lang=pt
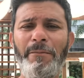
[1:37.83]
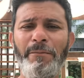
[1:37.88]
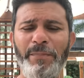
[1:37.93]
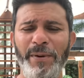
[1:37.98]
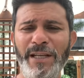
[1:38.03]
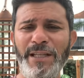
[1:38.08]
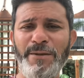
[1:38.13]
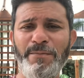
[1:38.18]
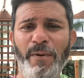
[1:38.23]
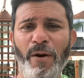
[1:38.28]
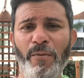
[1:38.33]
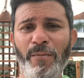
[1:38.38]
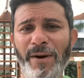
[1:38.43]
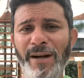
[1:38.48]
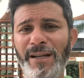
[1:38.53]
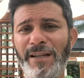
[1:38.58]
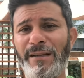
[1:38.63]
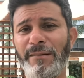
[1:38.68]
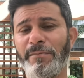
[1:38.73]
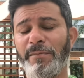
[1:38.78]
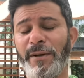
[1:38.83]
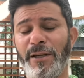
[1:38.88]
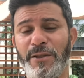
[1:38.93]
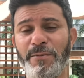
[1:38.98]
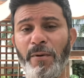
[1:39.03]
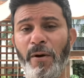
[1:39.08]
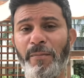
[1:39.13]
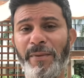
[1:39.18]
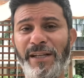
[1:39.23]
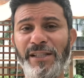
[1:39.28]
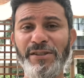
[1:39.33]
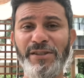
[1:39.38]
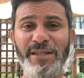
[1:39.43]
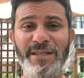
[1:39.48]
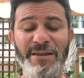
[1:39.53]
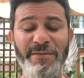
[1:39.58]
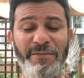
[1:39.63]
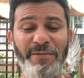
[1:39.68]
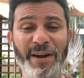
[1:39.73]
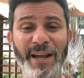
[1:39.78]
principalmente, principalmente
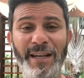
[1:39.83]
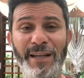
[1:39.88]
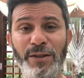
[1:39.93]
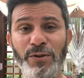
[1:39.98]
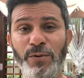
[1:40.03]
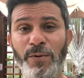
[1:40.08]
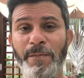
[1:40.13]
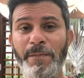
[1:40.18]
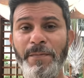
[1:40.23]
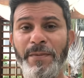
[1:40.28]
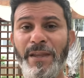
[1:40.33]
falando